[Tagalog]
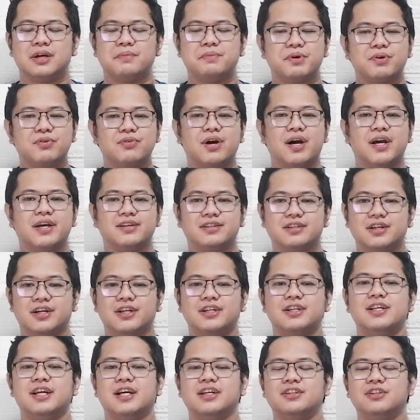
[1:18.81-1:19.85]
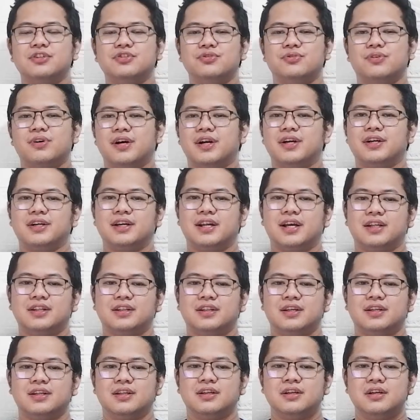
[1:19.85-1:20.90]
Sabi ko nga, i-guard natin yung heart
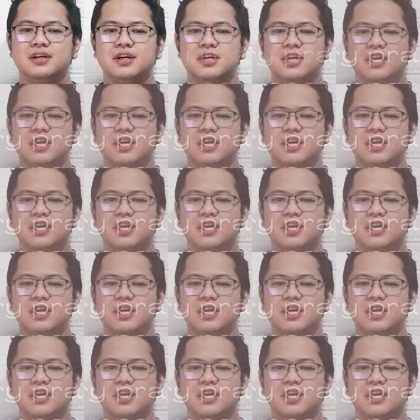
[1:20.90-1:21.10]
natin.